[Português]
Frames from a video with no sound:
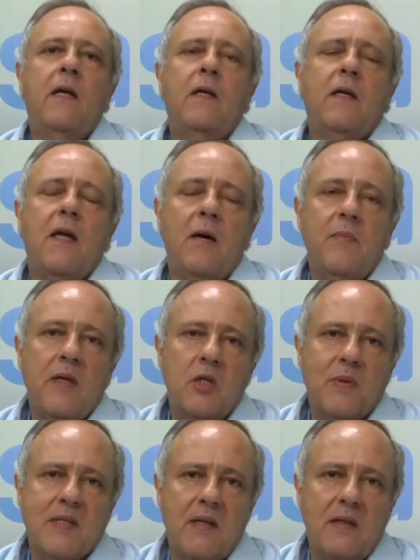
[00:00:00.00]
que é a minha
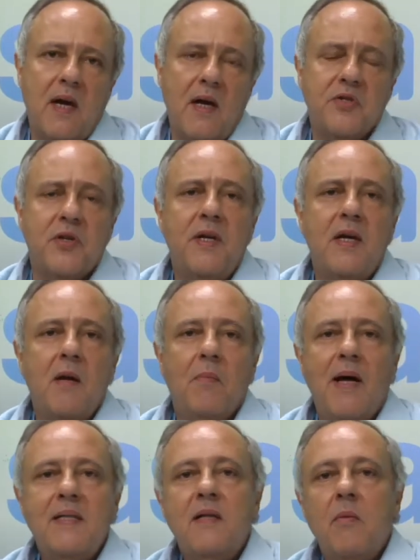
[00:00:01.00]
especialidade,
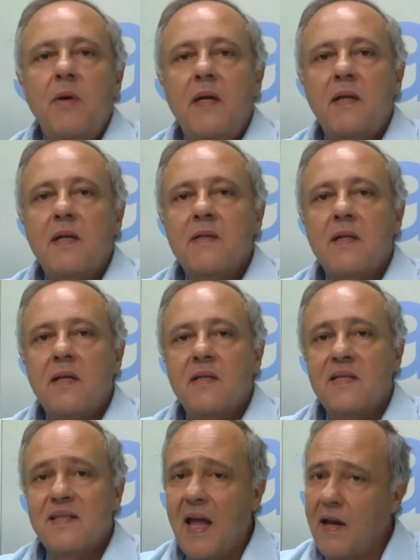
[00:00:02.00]
mas também trazer as
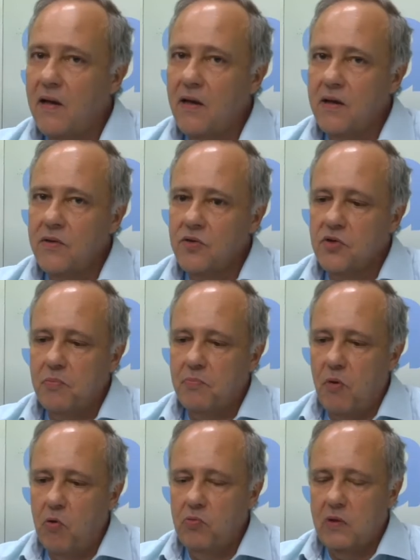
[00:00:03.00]
técnicas de
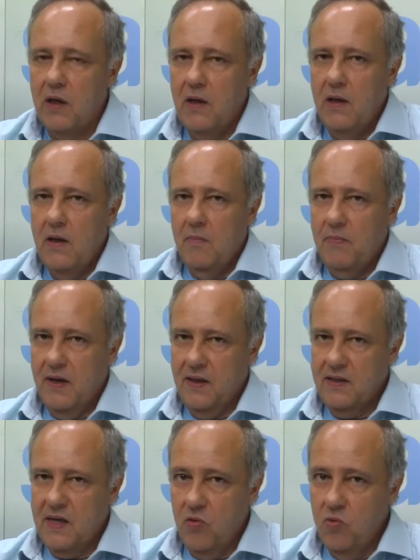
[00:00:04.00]
ponta para a
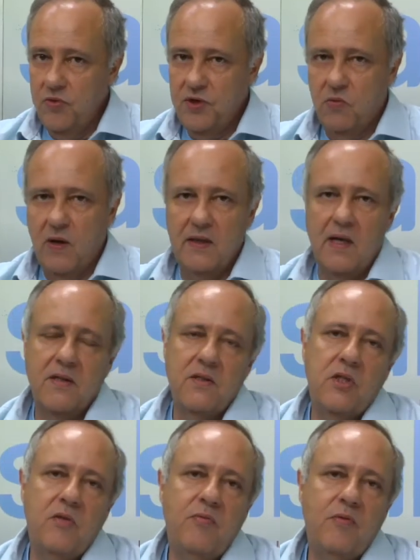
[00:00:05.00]
saúde, qualidade
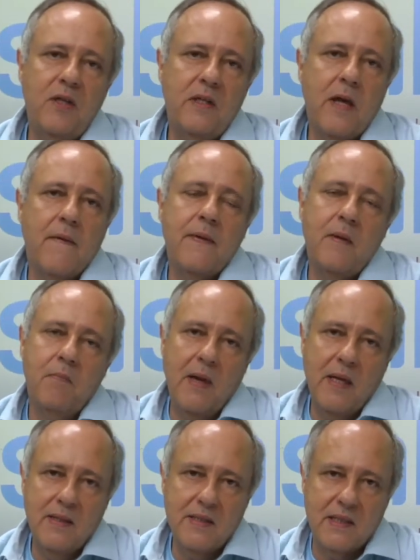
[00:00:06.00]
de vida e
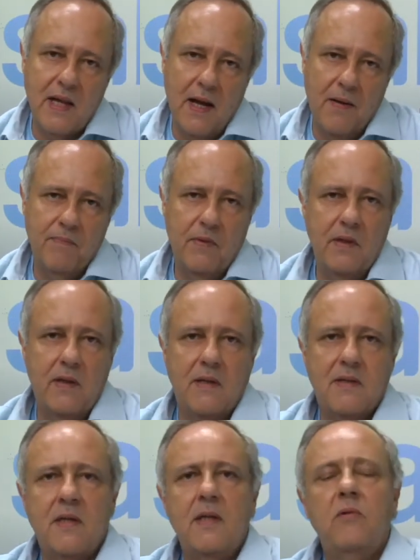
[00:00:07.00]
bem-estar,
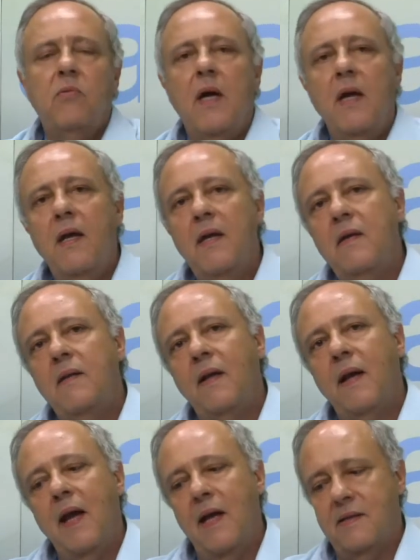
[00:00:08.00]
trazendo
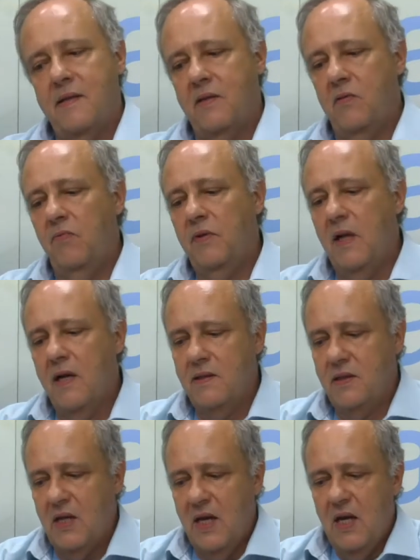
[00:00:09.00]
entre essas
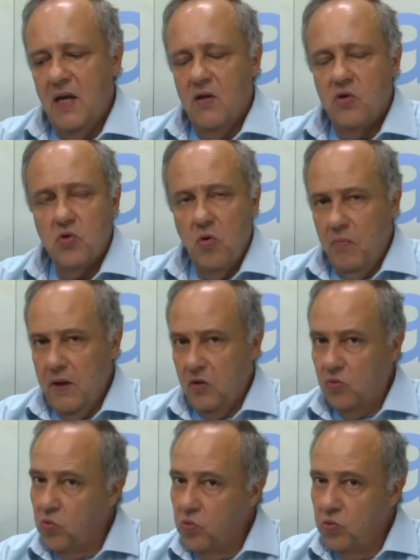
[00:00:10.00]
novidades,
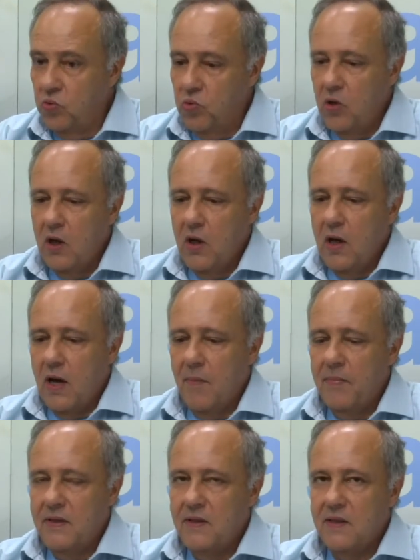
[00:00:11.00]
sobretudo, a
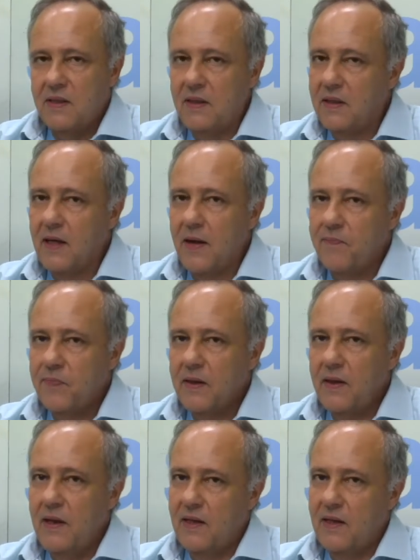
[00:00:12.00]
medicina e a